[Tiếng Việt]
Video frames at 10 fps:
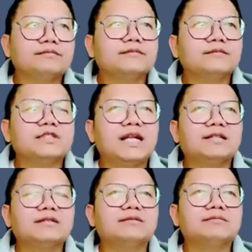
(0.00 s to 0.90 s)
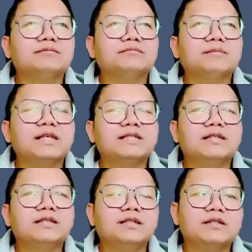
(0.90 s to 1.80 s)
đạch xe
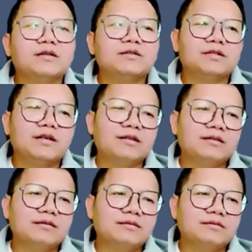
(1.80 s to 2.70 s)
là tị co sol